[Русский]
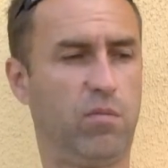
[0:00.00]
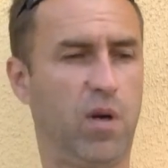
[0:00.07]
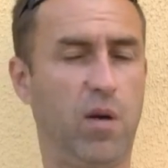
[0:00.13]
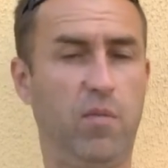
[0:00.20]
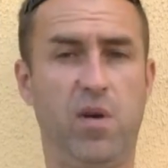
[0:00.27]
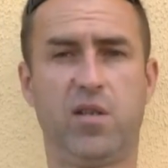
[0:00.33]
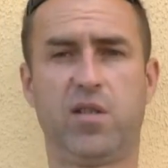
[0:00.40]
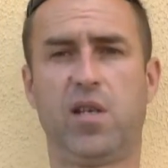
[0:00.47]

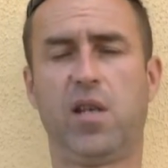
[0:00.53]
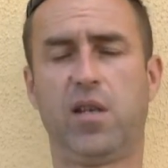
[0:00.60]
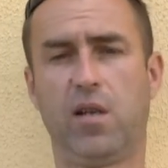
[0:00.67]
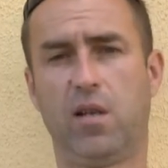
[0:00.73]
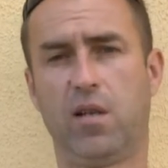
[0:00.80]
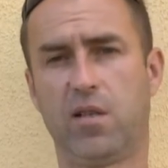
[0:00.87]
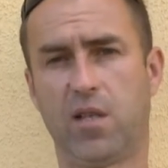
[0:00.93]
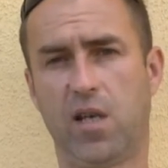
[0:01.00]

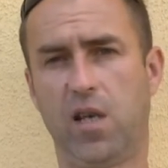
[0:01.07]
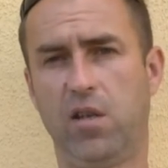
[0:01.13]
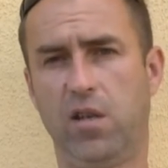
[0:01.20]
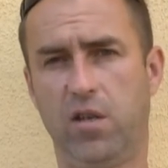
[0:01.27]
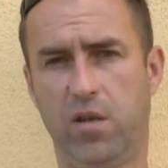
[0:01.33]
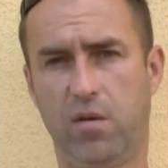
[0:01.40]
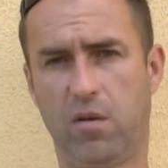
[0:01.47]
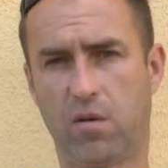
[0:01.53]
Обязательно
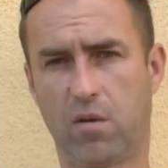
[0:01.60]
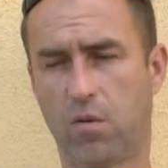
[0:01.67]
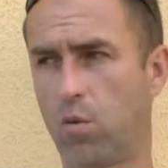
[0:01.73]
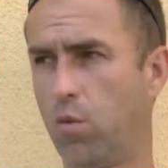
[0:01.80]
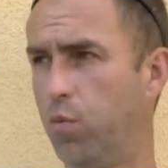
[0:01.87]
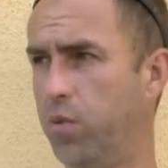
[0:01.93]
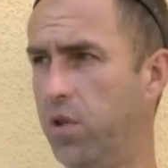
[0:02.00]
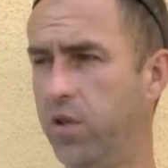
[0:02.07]
зайдите,
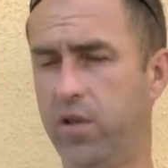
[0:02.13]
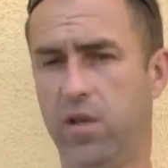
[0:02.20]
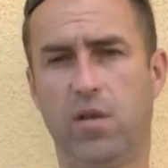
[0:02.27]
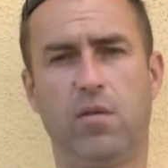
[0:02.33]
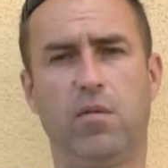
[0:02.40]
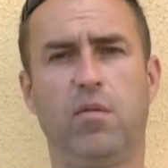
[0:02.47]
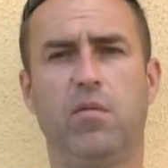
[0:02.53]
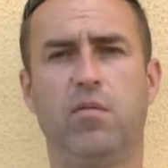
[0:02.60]

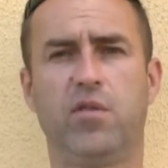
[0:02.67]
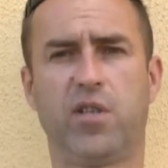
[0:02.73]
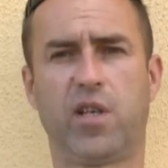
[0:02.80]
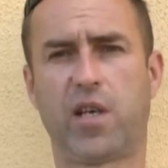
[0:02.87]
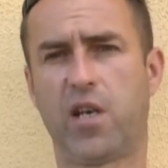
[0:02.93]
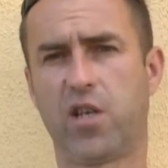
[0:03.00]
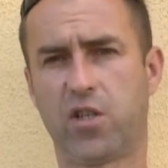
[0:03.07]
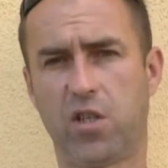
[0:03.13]
купите,
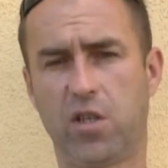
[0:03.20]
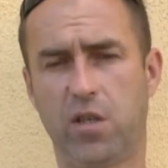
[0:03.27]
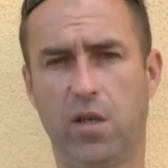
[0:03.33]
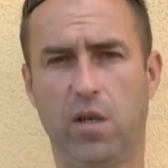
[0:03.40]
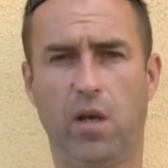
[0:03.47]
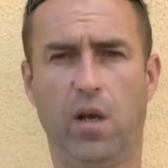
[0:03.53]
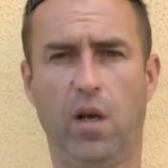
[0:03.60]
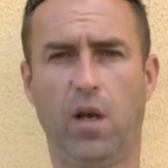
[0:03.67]
закажите.